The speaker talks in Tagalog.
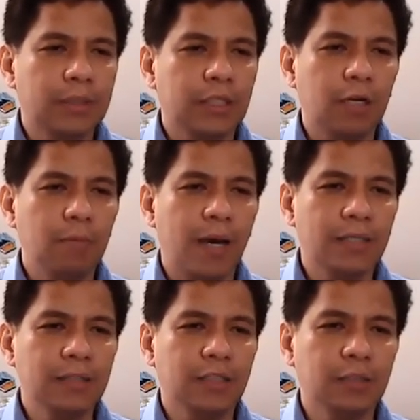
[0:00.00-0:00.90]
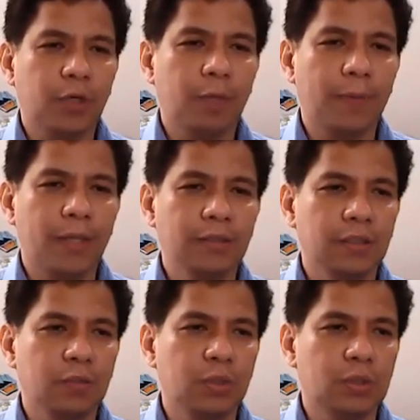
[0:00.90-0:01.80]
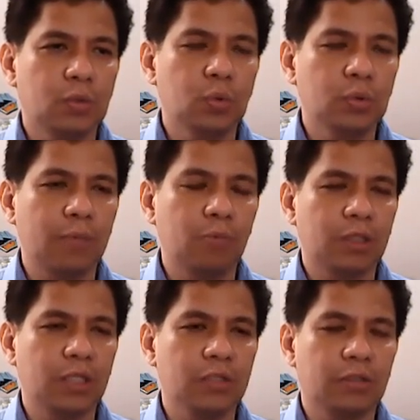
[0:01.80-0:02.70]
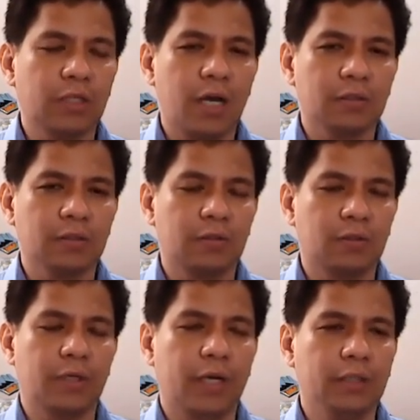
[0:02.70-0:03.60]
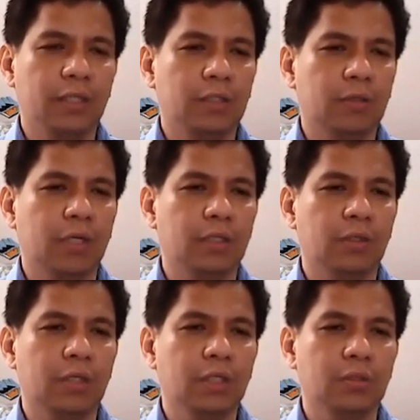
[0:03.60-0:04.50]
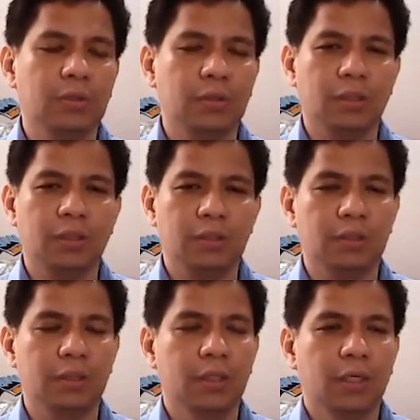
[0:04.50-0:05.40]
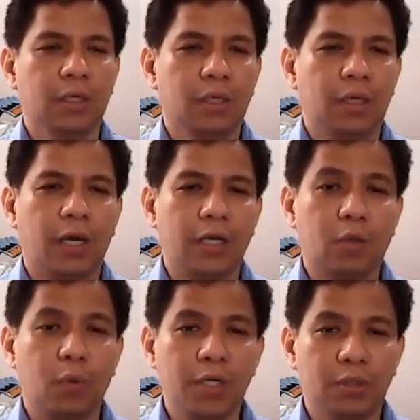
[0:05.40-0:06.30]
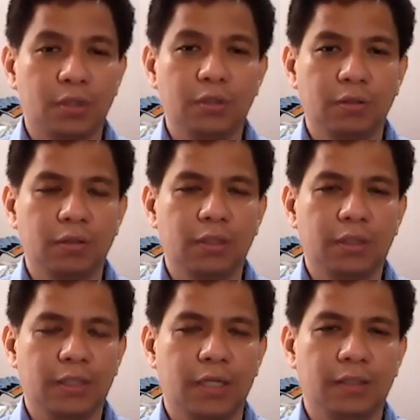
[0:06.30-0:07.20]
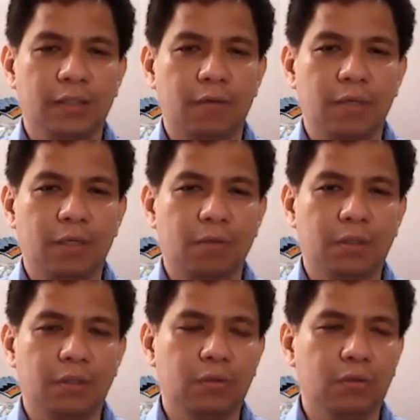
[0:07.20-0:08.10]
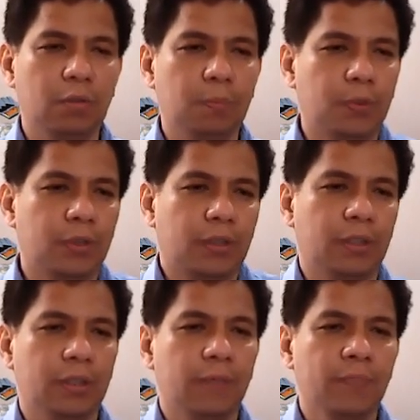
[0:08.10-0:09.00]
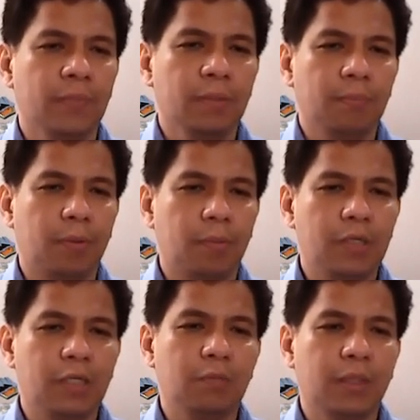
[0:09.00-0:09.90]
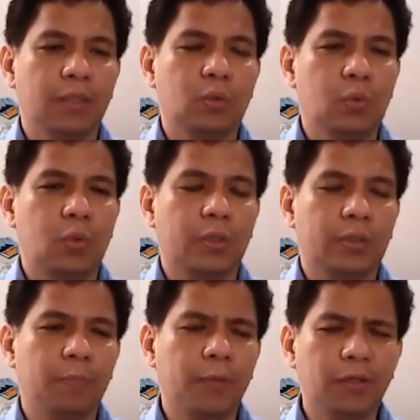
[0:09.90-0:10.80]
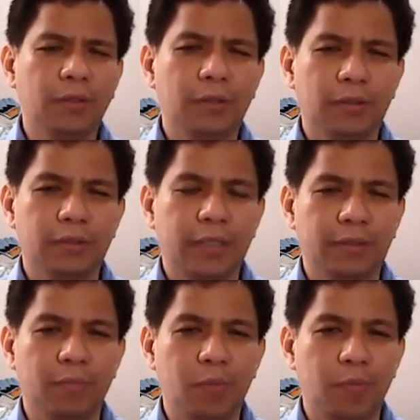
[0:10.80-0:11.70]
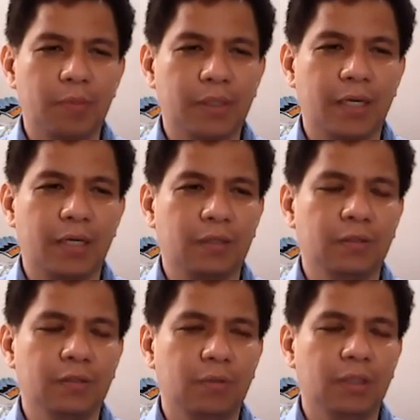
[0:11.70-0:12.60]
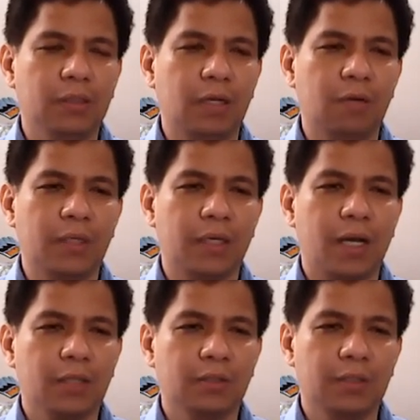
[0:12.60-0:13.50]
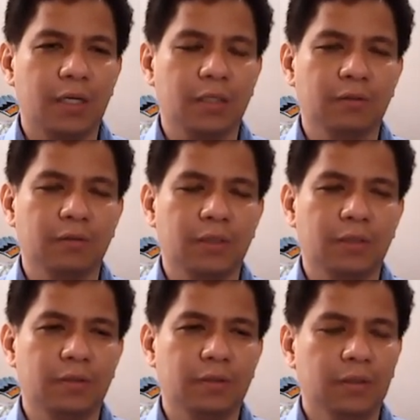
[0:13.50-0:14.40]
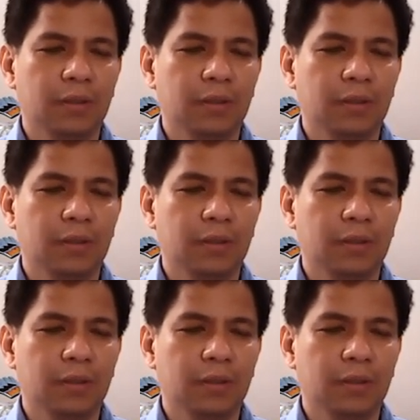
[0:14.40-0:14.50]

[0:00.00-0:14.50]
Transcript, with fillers: material balances for a process in which two simultaneous reactions occur. I think you can you can use this uh, equation, yung diniscuss natin dalawang equation, to solve for probably even two or three. Pero seldom naman mangyari. Usually, dalawang reactions lang yung ano,